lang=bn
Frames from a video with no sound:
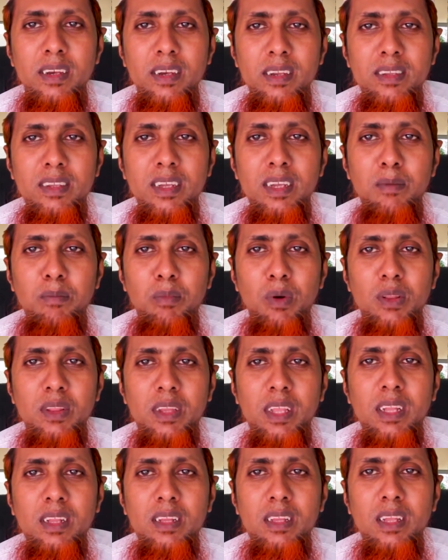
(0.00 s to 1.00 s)
নিজের
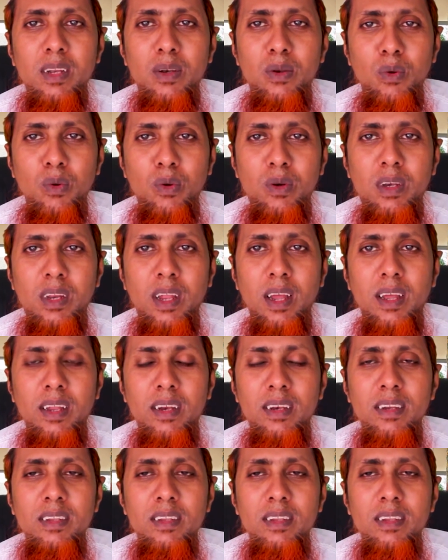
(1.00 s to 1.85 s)
বন্ধাত্বের রোগটা